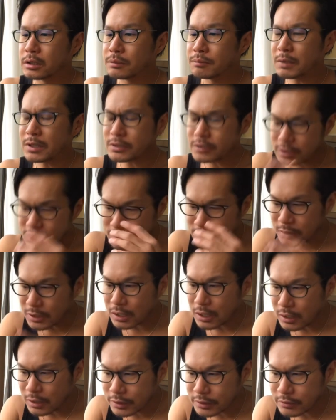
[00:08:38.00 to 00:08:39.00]
まず自分で
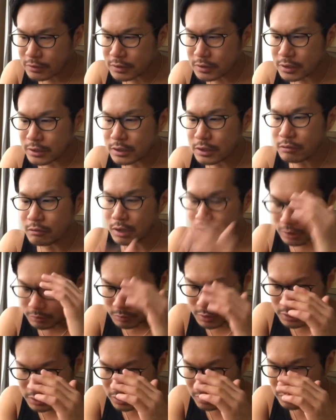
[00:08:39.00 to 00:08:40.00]
考えてくださいね分かり
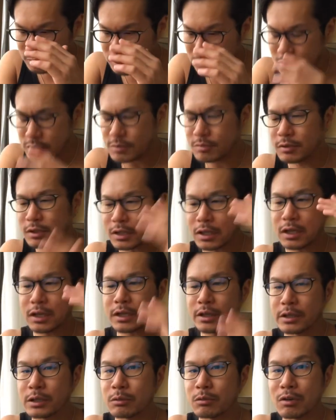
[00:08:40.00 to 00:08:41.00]
ましたで自分で
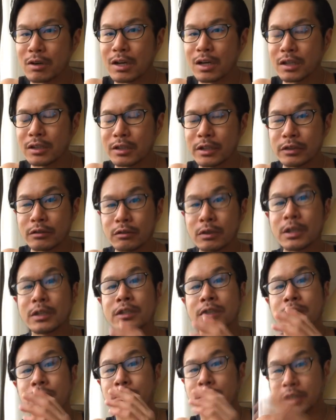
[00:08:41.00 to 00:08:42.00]
考えても分かんないので
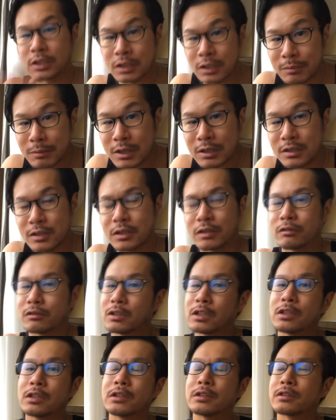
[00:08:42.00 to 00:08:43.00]
人に聞きますって言っ
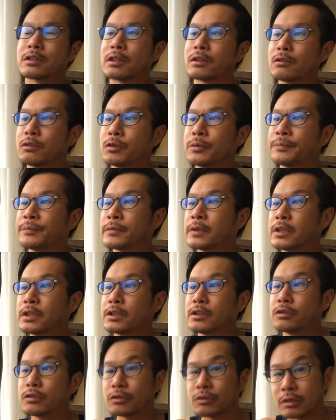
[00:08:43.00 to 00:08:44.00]
てるんですけど
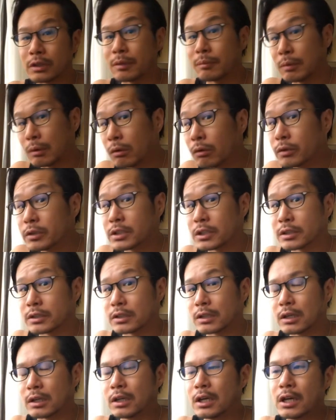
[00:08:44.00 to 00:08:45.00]
言う人ってやっぱ多いじゃないで
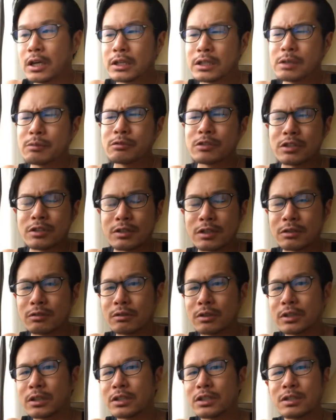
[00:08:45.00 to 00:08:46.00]
すかでも実は
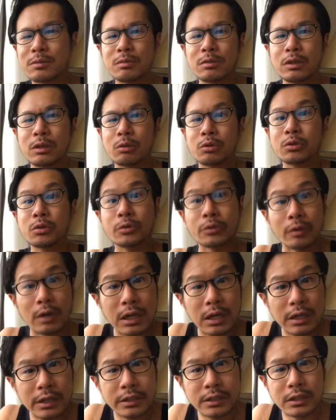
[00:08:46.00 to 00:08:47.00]
それって自分でほとんど
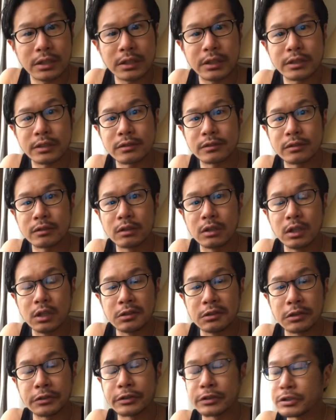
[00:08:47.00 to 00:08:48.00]
考えてないんですよ
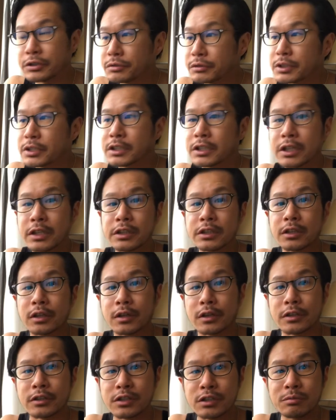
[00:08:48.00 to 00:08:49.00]
だって人に聞きゃいいんだ
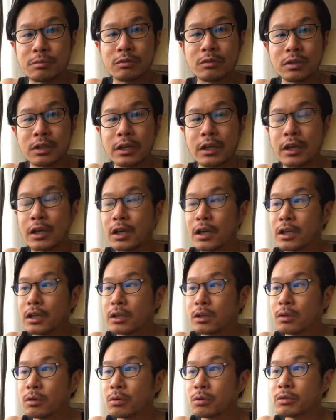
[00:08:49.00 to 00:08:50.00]
から自分で
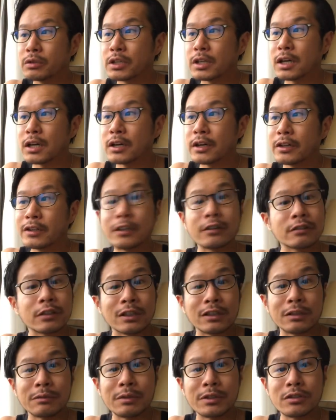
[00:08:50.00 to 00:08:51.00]
ろくに考えなく
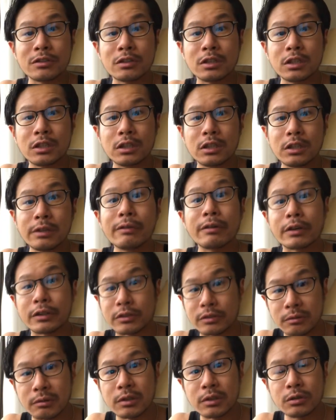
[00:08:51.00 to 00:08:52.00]
たって別にいいわけ
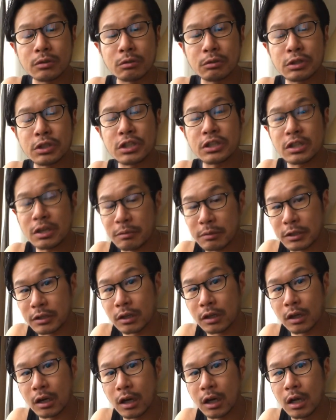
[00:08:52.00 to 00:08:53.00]
ですよね人に聞いちゃえばいいん
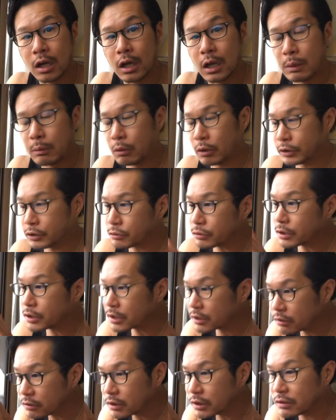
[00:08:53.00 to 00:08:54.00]
だからまあ、人に
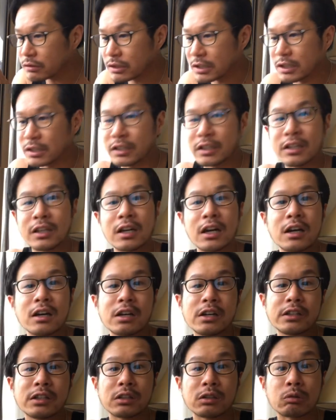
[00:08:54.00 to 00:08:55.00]
聞くっていう前提で考
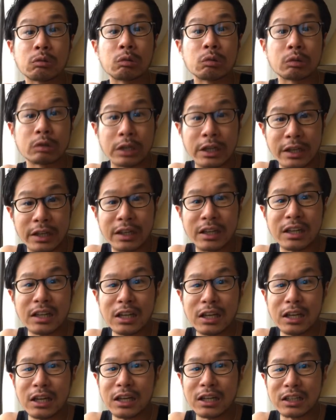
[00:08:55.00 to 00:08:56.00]
えたところで
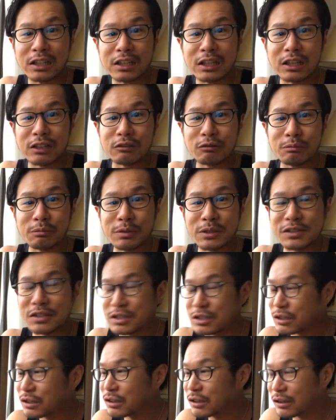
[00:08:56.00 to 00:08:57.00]
あの
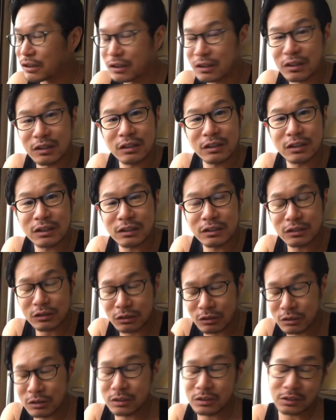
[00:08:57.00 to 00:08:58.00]
別に
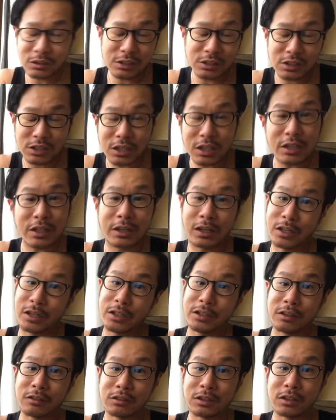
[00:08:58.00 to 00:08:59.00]
しっかり
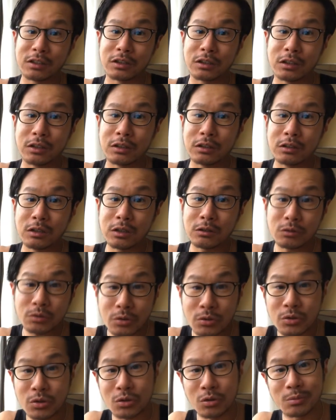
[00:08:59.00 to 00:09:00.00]
考えなくたって何の
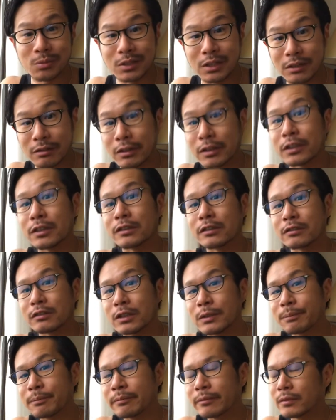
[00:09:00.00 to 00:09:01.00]
遜色もないわけですよ
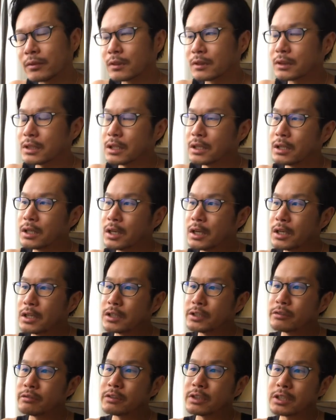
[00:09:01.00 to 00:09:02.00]
ね。で
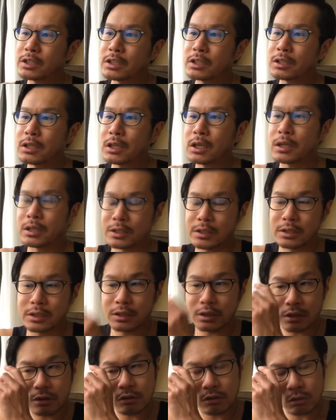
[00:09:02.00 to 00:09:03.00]
人に聞いたらいいっ
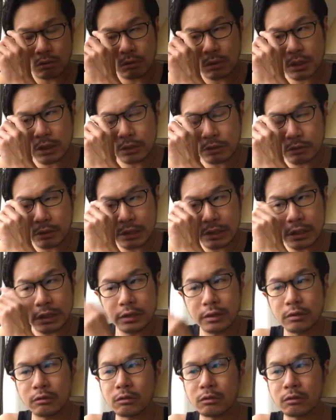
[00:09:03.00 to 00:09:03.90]
ていうのはそれ結